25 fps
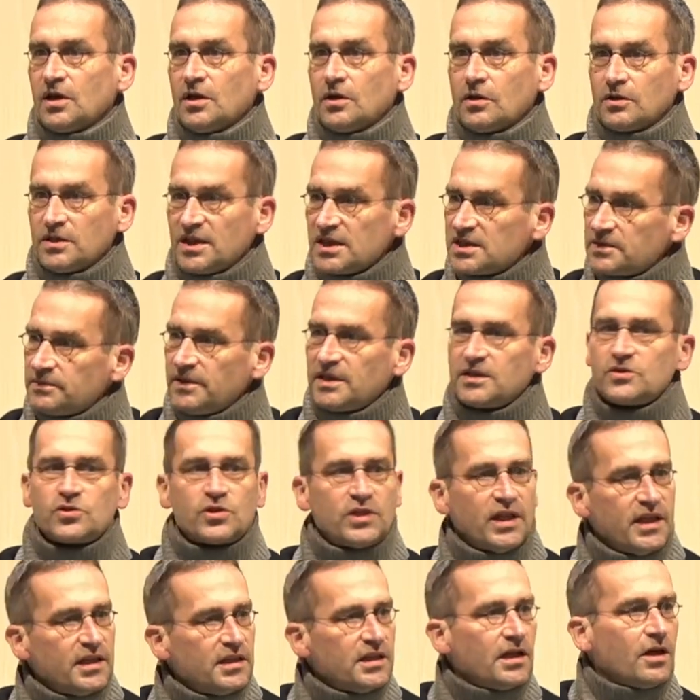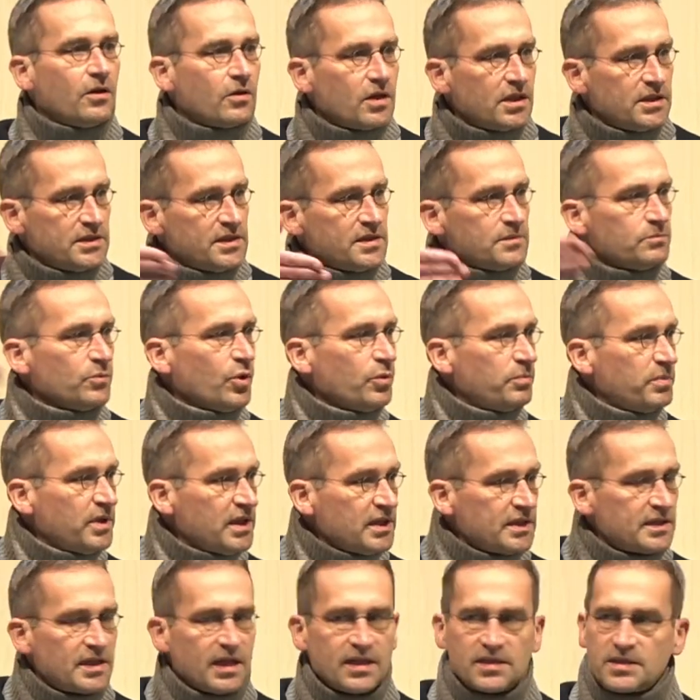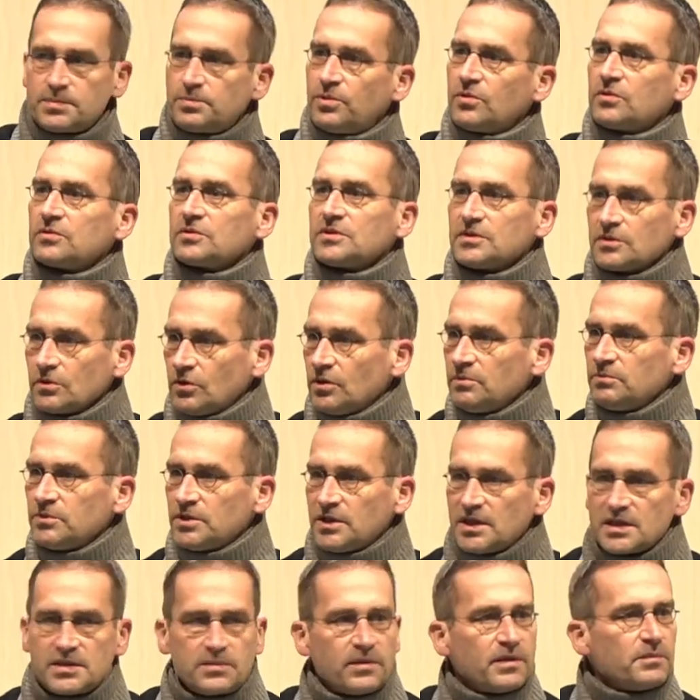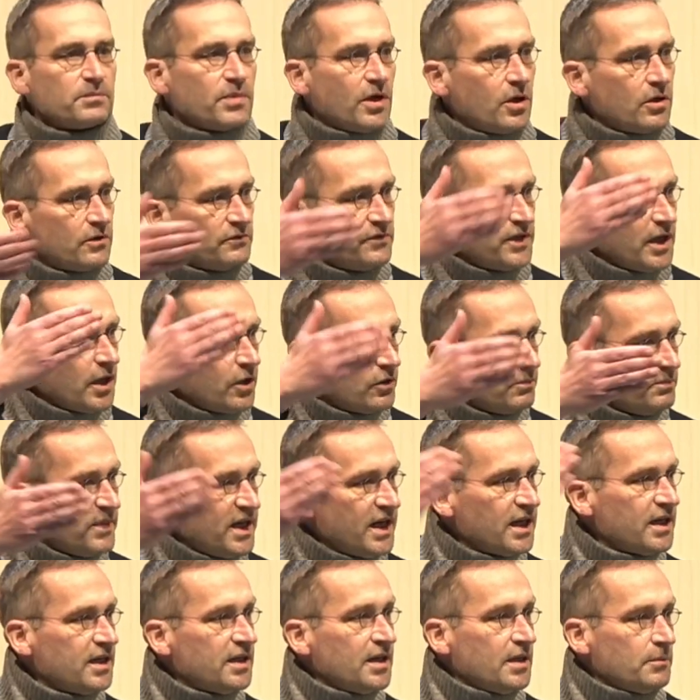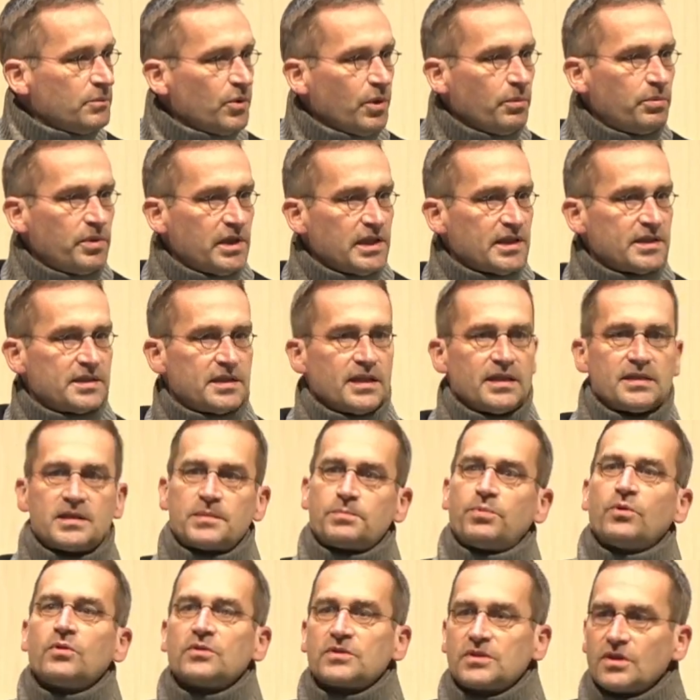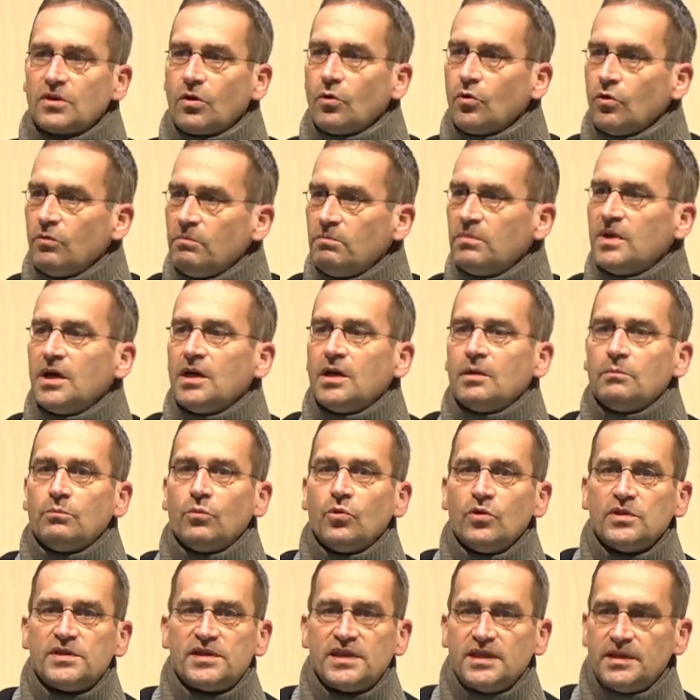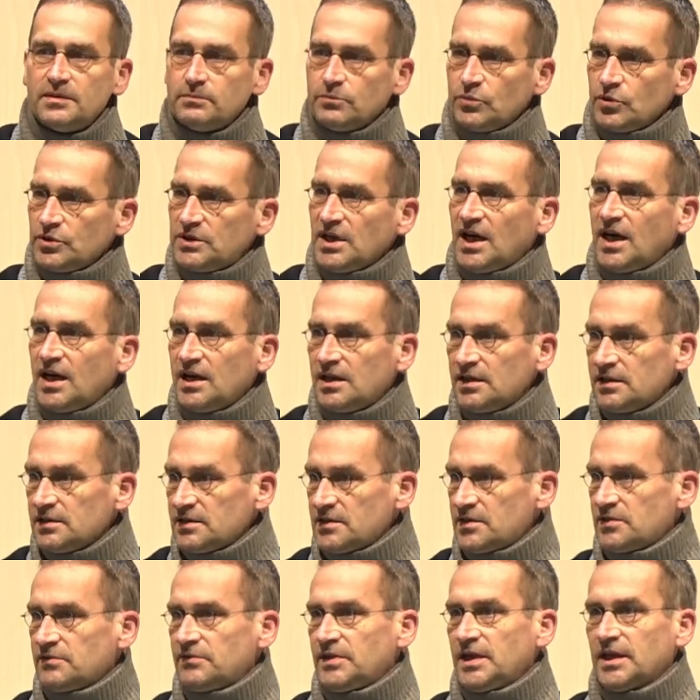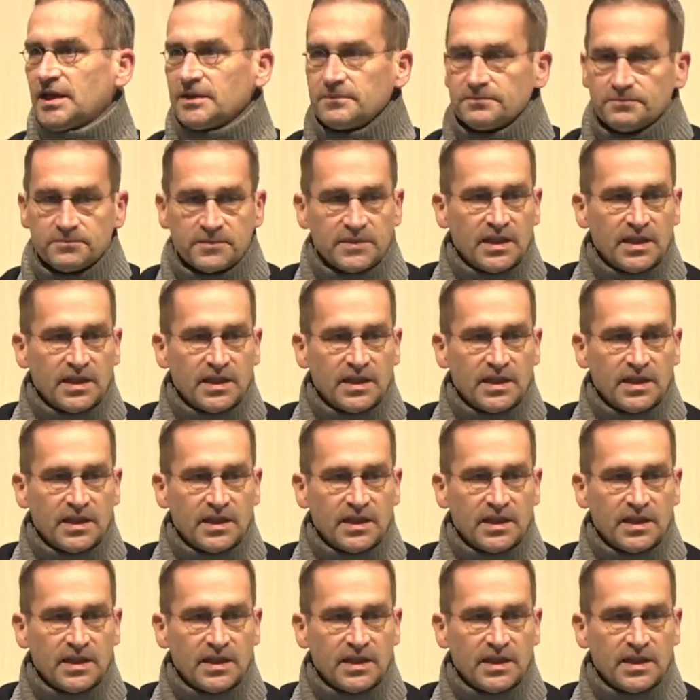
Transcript: Und deswegen stehen die auch an diesen Mobilitätspunkten rum und deswegen brauchen wir auch mehr Mobilitätspunkte, um multimodal zu werden.